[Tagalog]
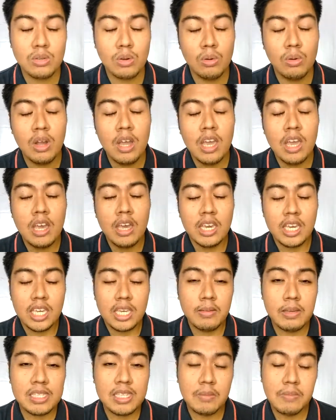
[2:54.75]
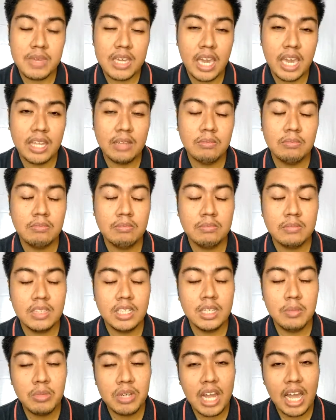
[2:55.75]
So, ibig sabihin,
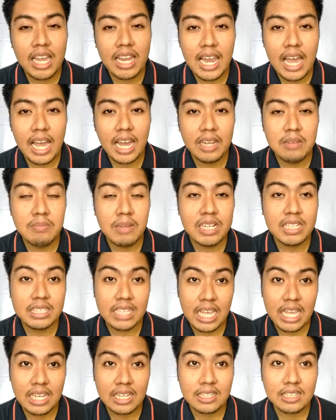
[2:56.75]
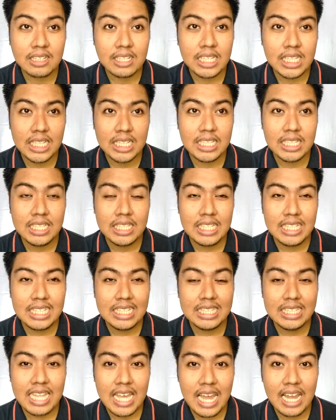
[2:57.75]
hindi mo na kailangan mag-take
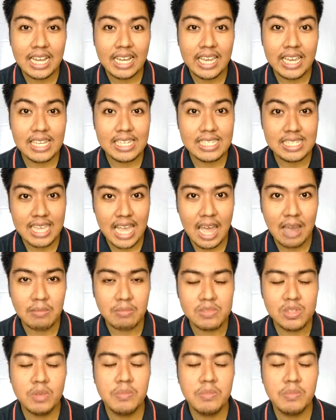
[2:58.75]
ng exam.